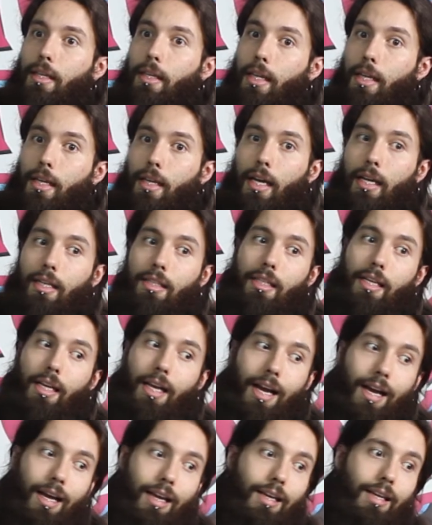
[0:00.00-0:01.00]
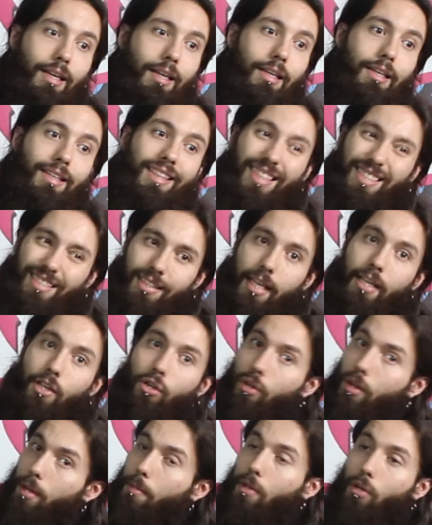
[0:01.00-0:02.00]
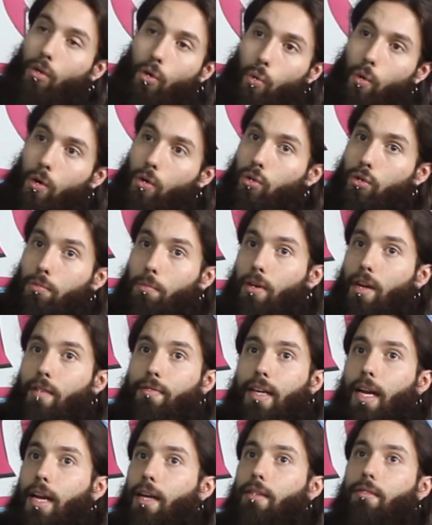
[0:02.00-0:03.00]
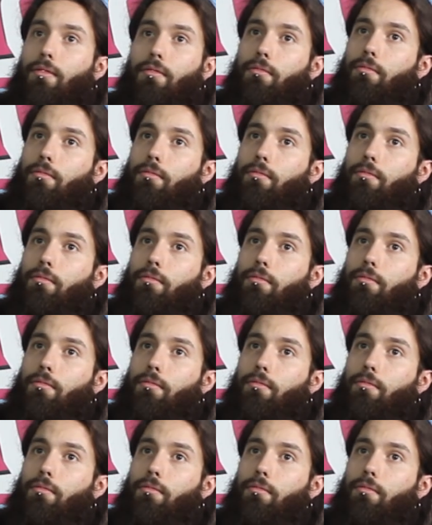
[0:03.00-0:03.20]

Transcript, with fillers: dedicarse al diseño de videojuegos, porque al final